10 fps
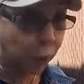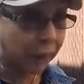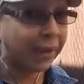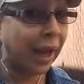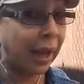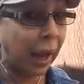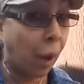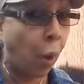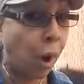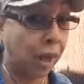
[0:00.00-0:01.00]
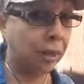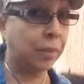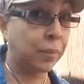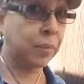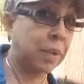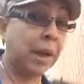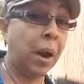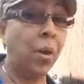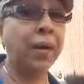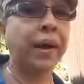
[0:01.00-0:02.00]
es ya la hoja, la
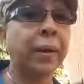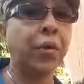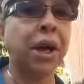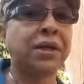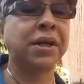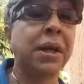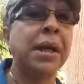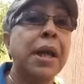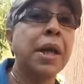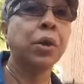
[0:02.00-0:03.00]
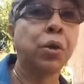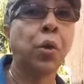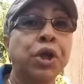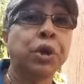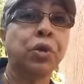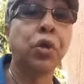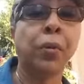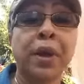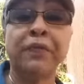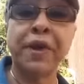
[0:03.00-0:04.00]
hoja de remolacha Oye todos los
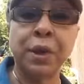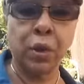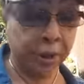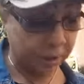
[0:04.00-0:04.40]
beneficios que